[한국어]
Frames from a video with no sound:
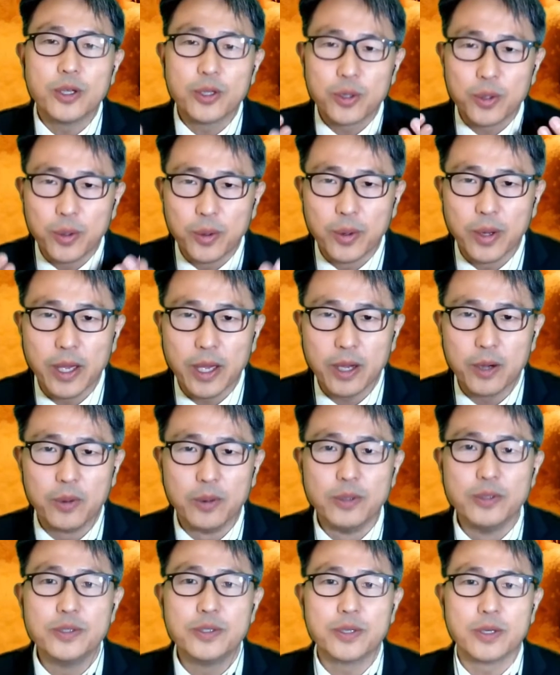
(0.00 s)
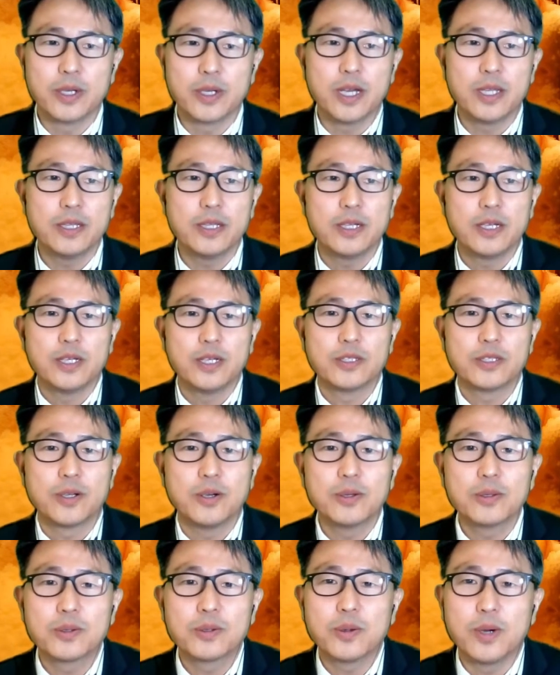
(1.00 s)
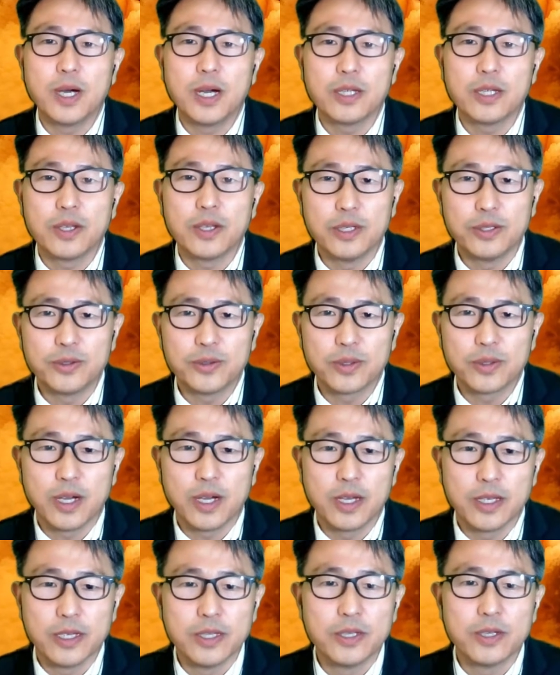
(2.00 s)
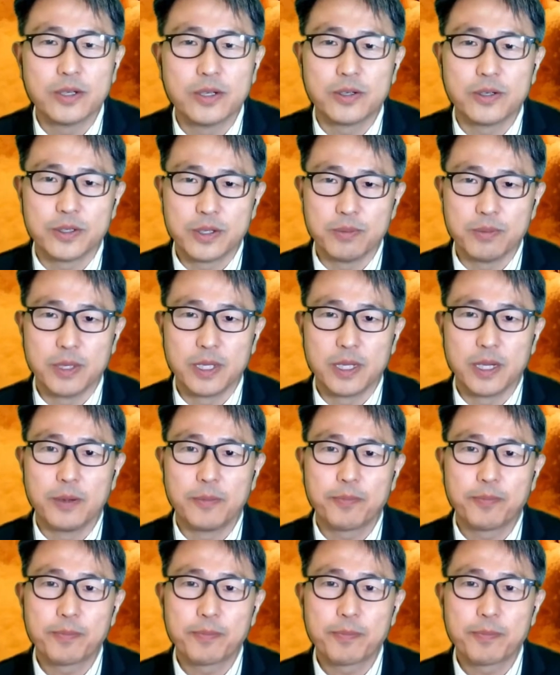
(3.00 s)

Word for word: 교회의 온전한 성도가 될 수가 있는 것입니다.